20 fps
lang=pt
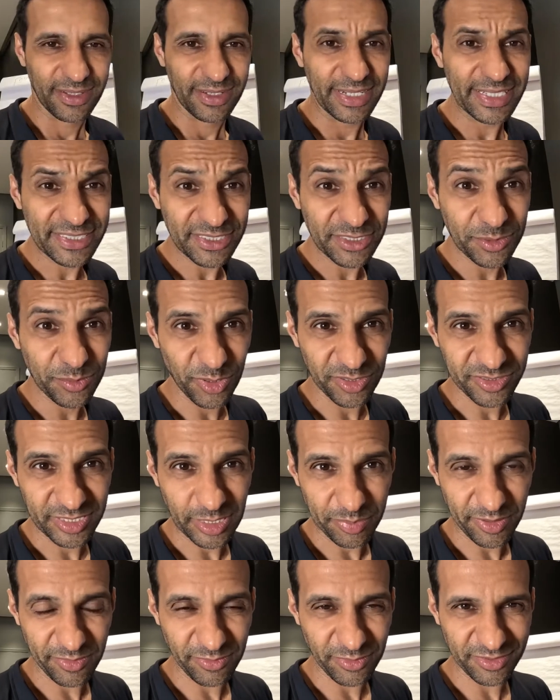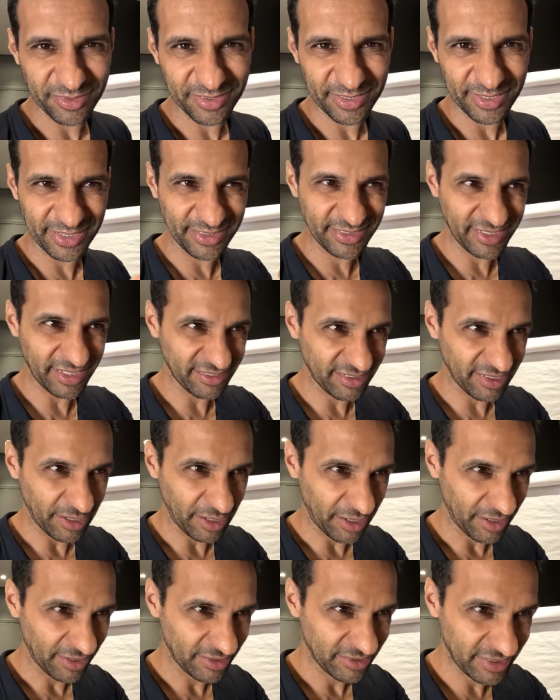Antes de mostrar para vocês
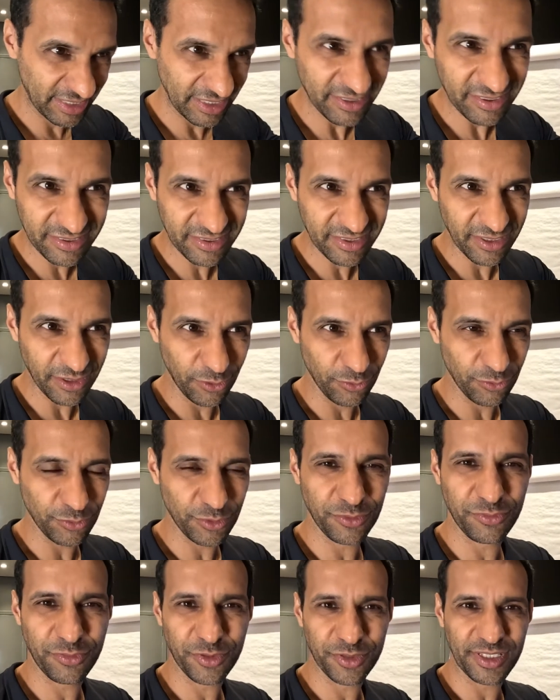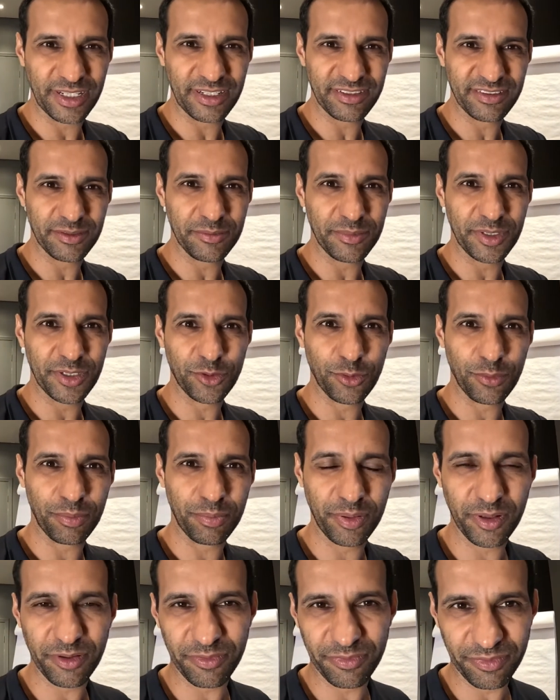essa sessão de fortalecimento
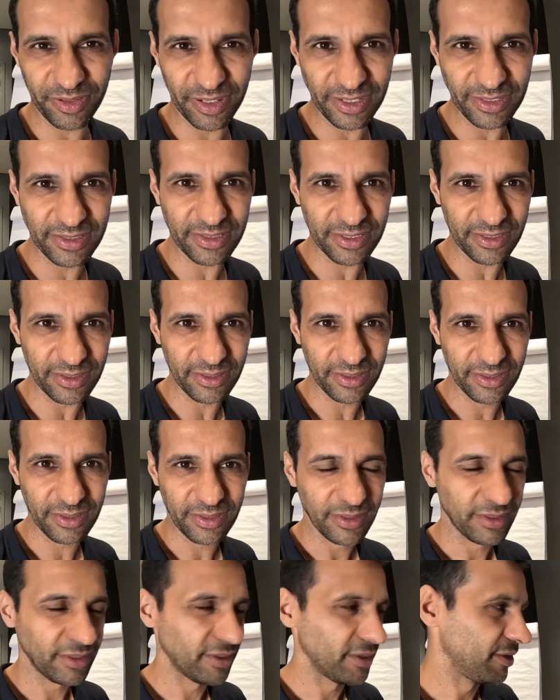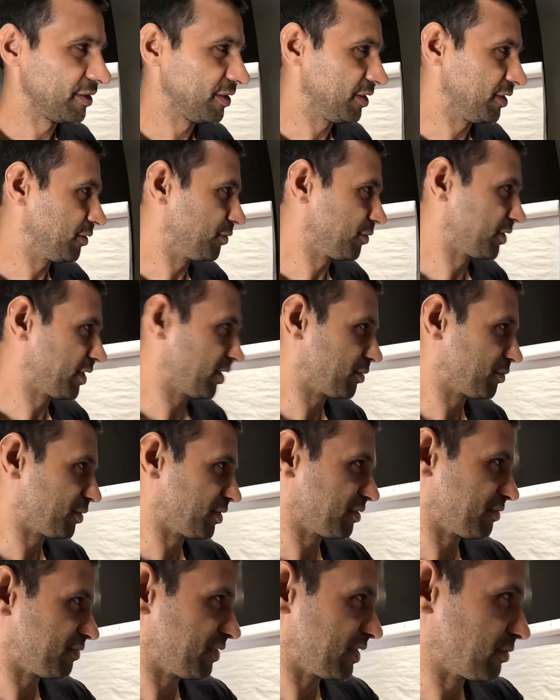perfeita, eu quero
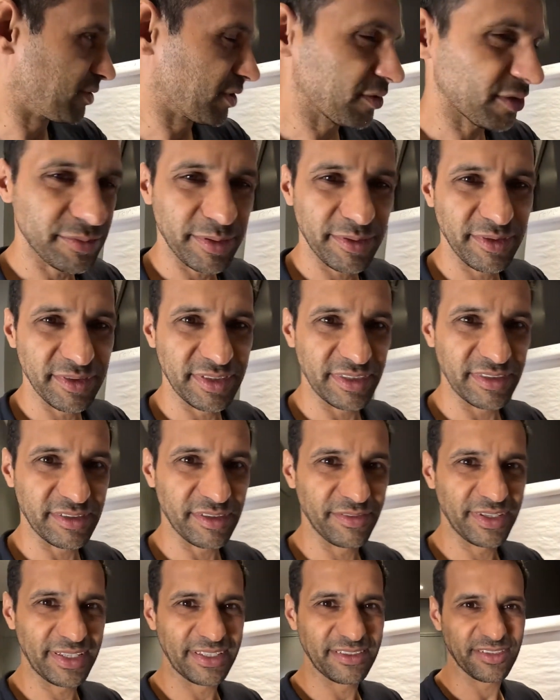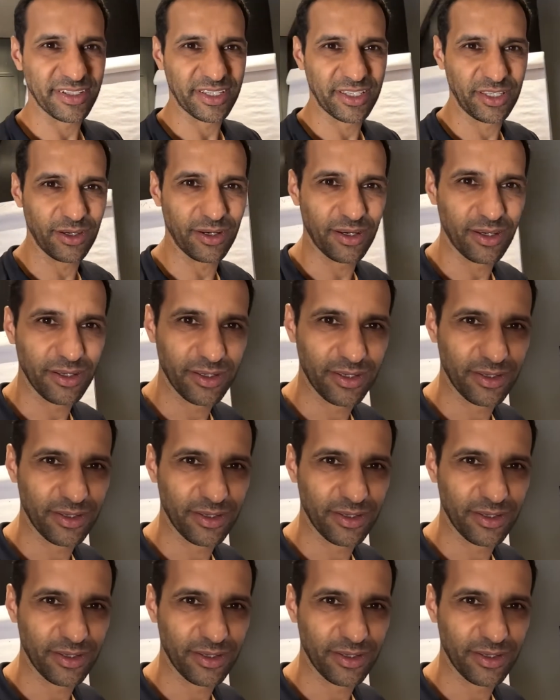uma, falar um negócio para vocês. Tá vendo isso aqui, ó?